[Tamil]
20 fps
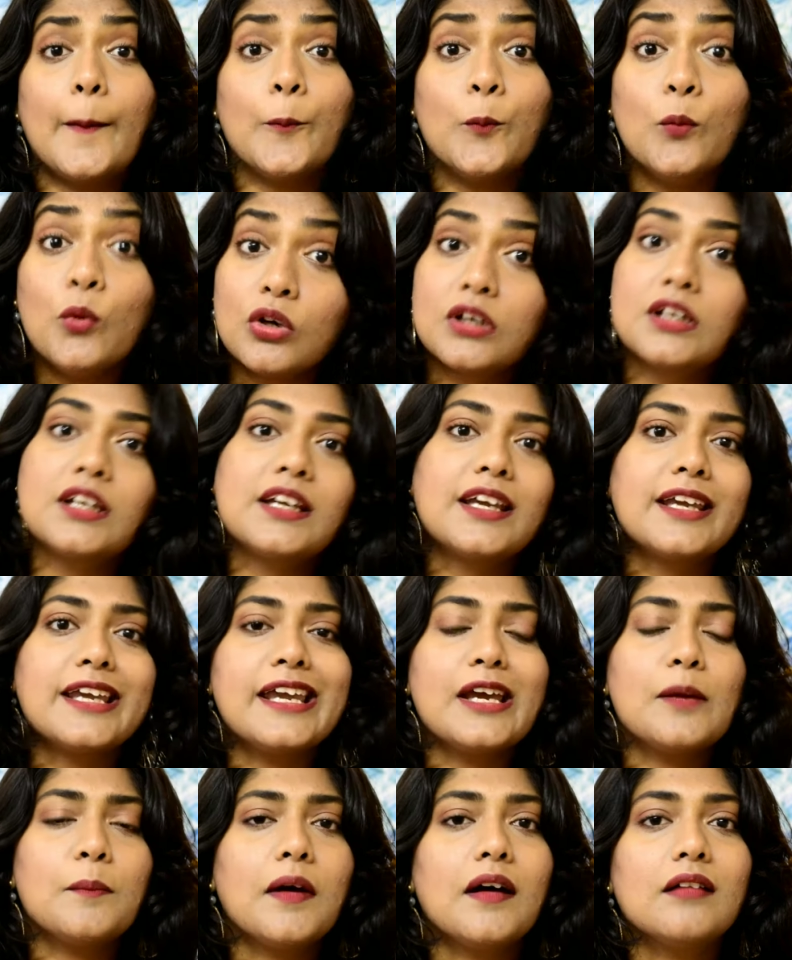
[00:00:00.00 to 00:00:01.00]

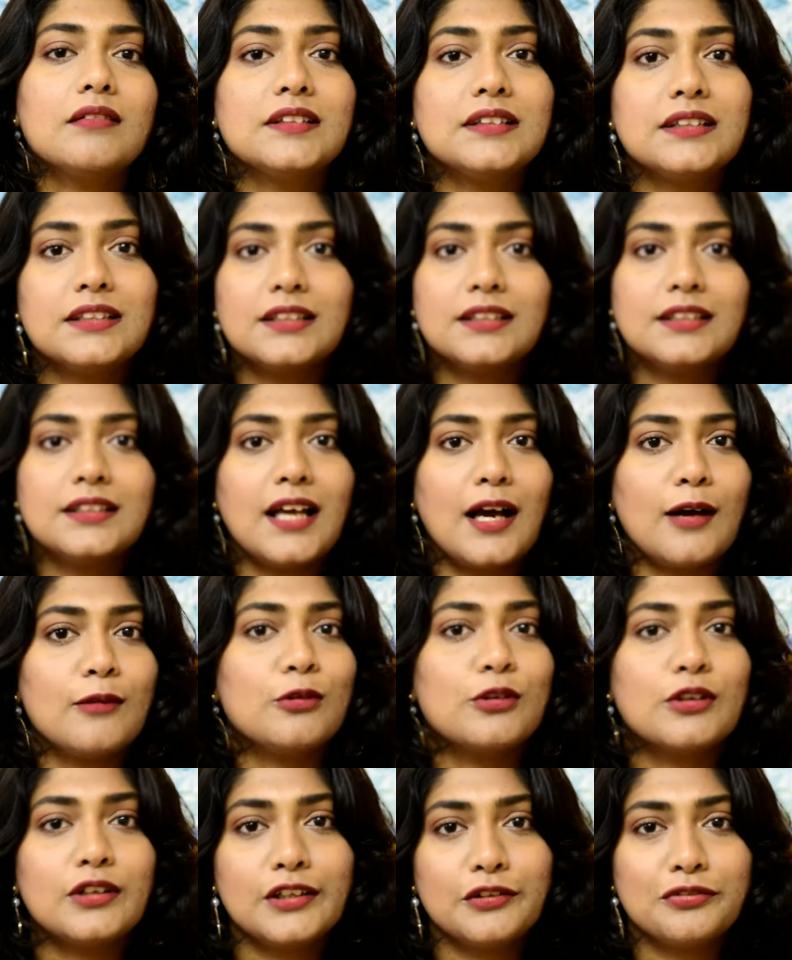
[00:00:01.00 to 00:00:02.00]
முக்கியமாக வந்து நான்
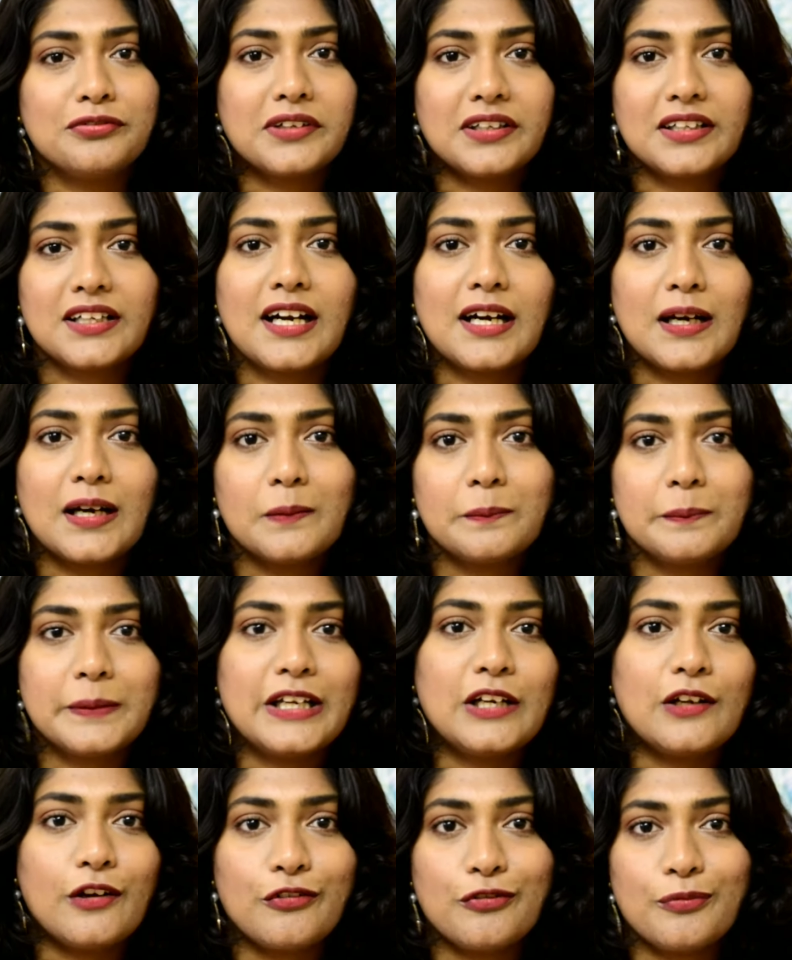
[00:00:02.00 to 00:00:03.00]
ஒரு டிஃப்ரெண்ட்டான
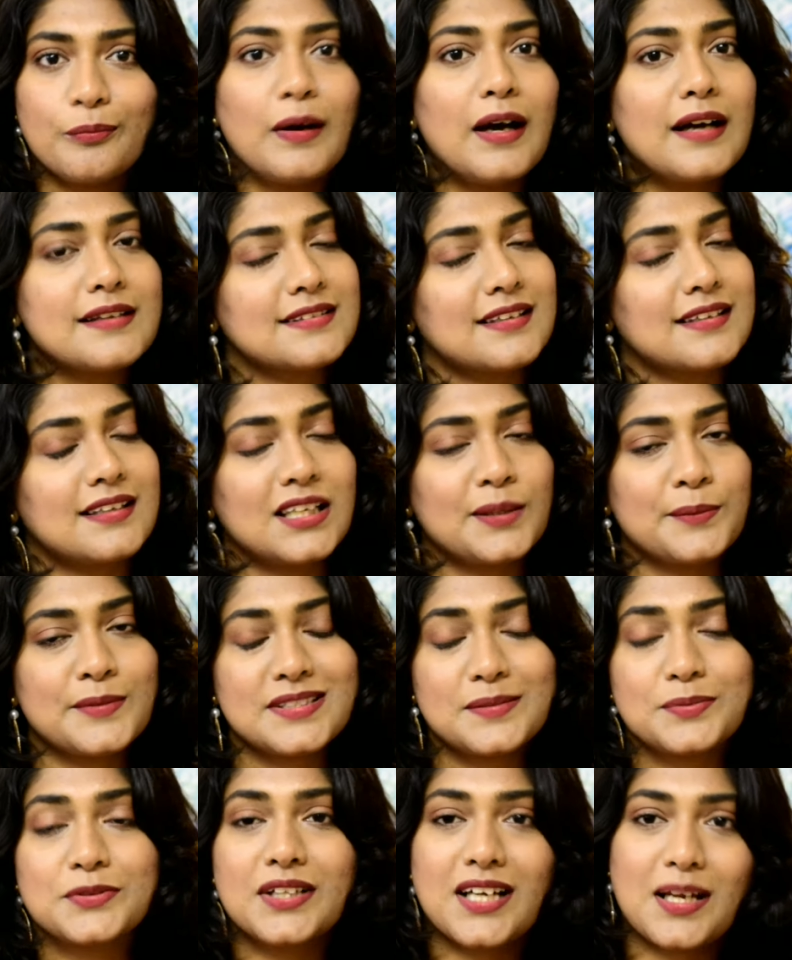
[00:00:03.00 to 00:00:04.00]
பீல் ஆஃப் மாஸ்க் நம்ம
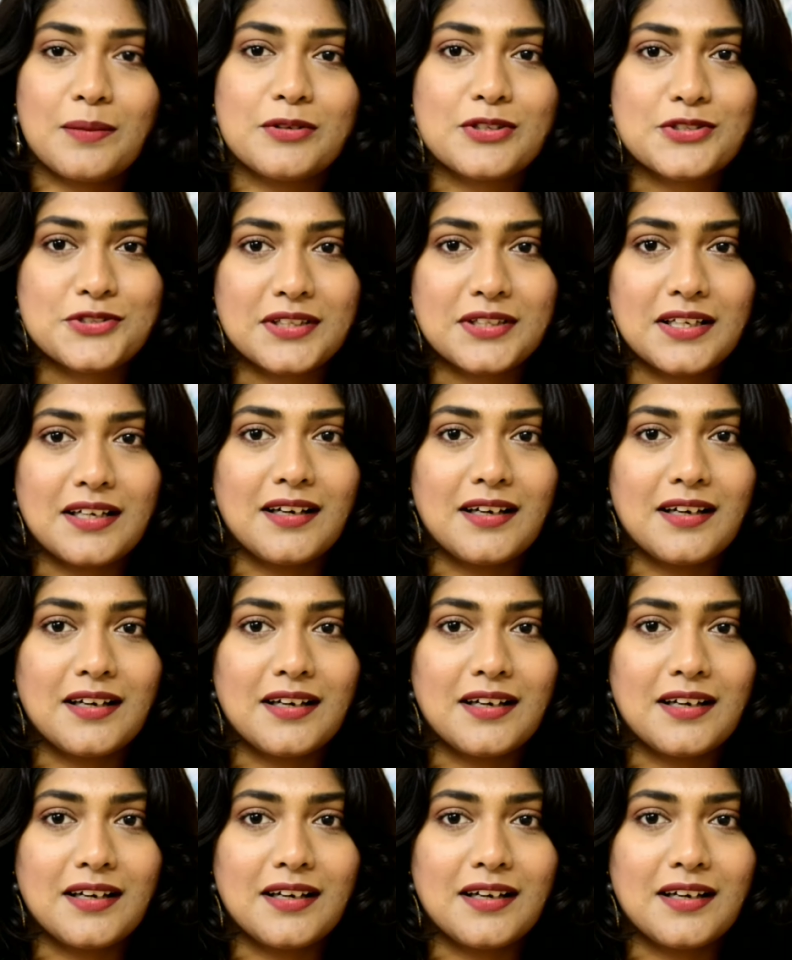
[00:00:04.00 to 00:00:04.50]
சப்ஸ்கிரைபர்ஸ்